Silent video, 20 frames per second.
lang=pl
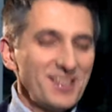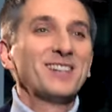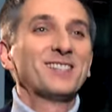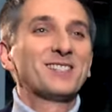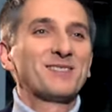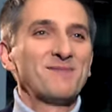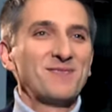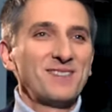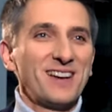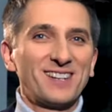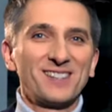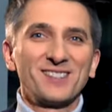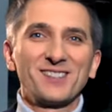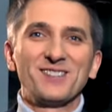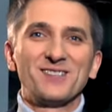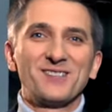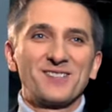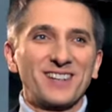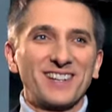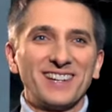nie jest moja
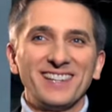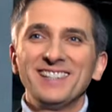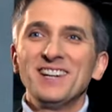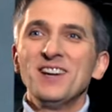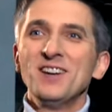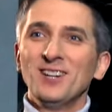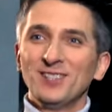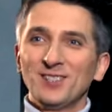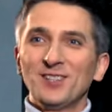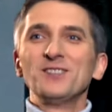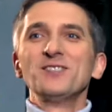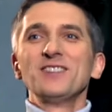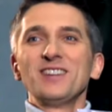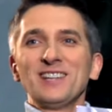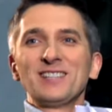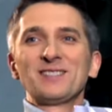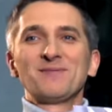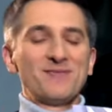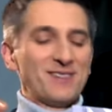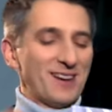książka. To nie
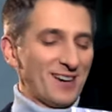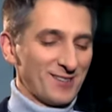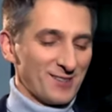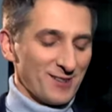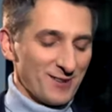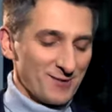jest moja